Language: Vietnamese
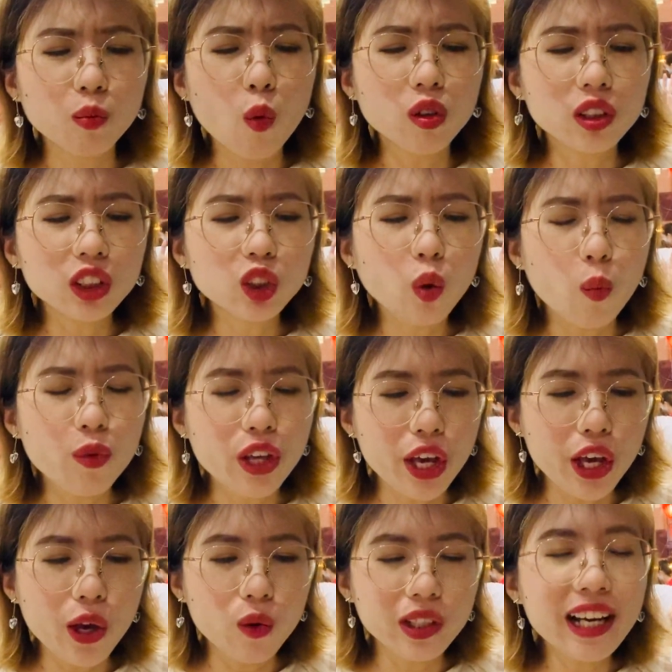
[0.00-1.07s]
Tương cũng
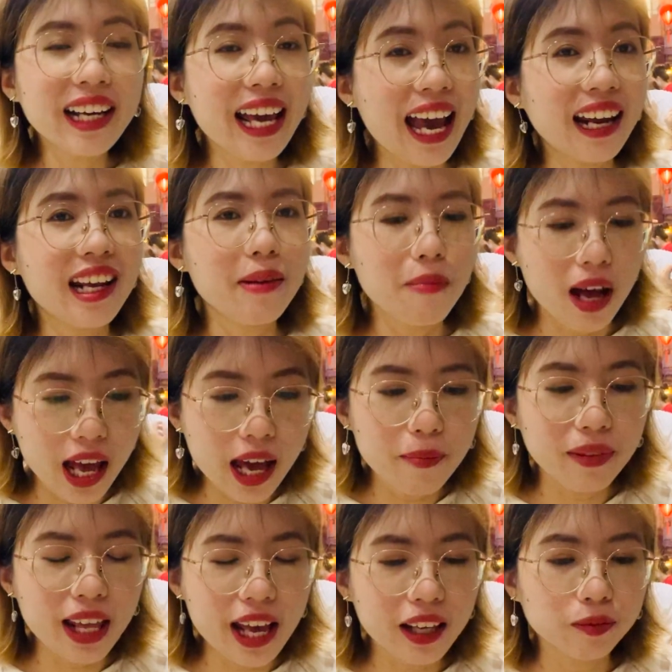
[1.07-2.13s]
nhiều, chân gà thì mềm
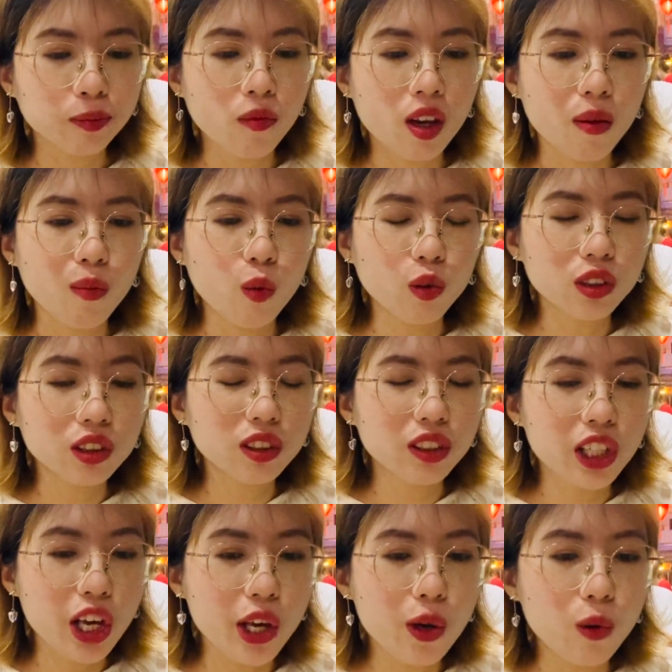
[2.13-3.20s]
nha, tương
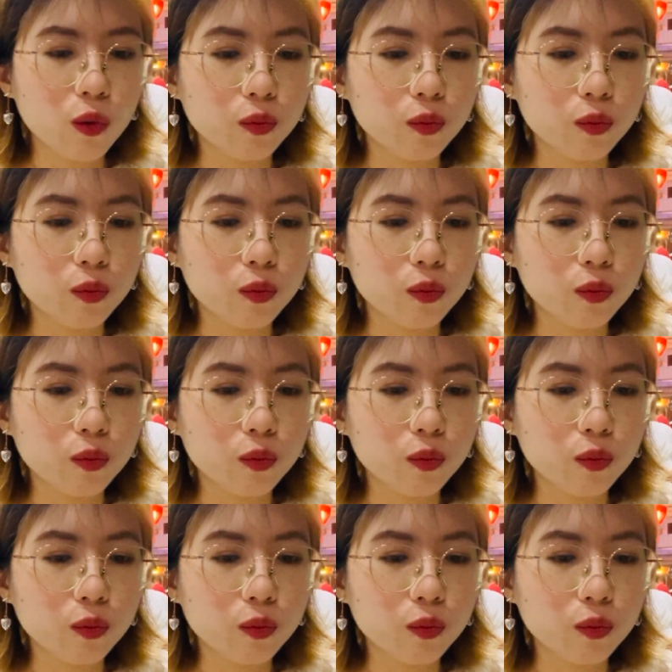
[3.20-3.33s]
nhiều.